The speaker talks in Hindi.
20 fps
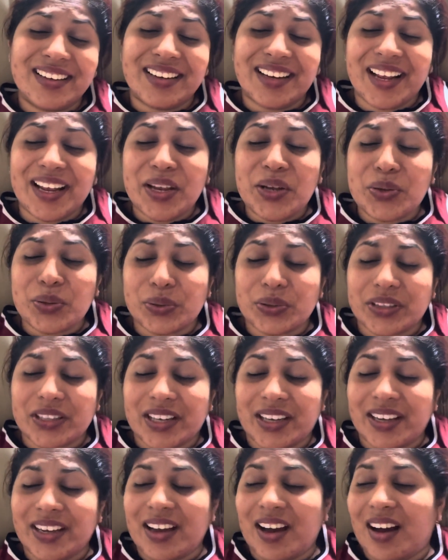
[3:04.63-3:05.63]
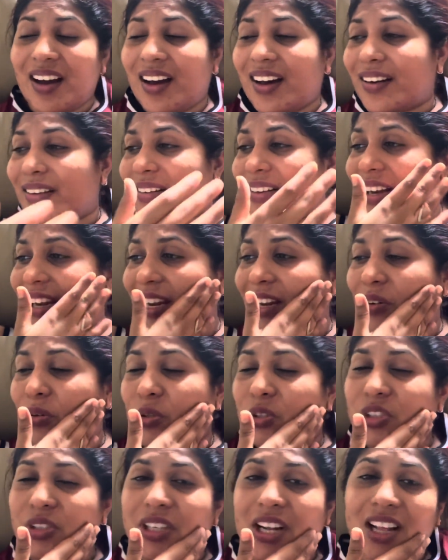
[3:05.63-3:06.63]
नहीं होता है यार नहीं
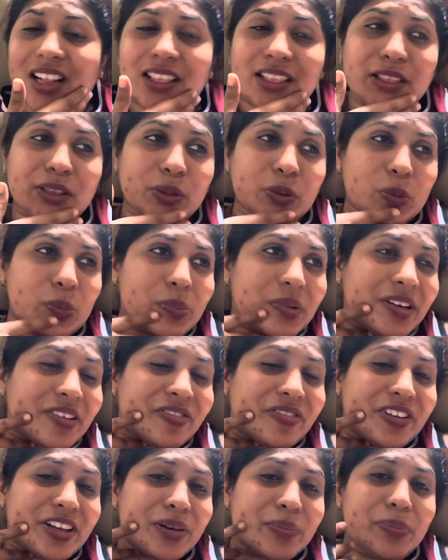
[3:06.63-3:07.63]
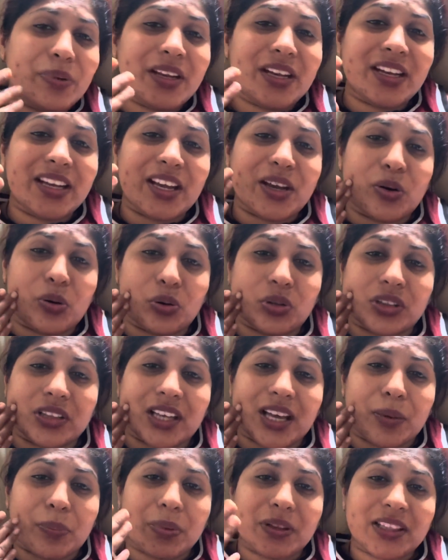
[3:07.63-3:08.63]
कुछ डालती हूँ मैं फिर भी ये
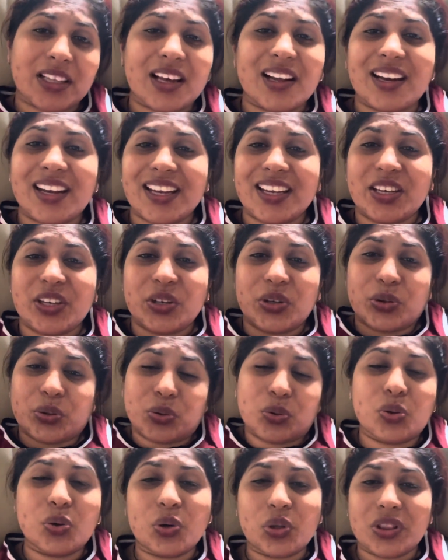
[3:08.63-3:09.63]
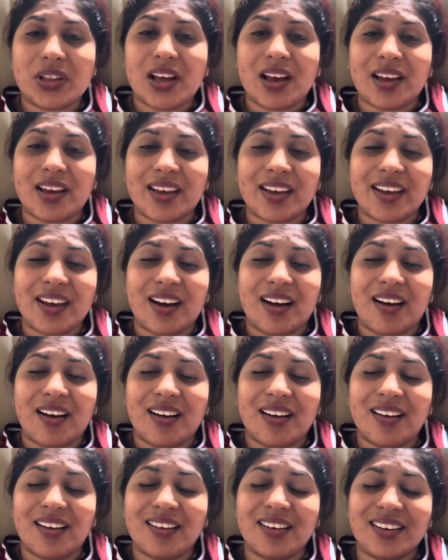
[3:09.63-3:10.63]
होता है पता नहीं क्यों होता है
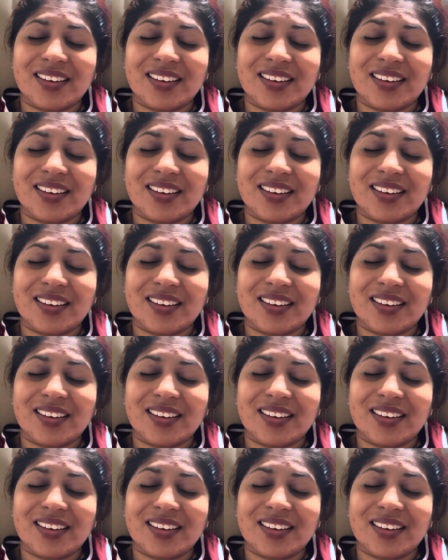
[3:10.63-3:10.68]
यार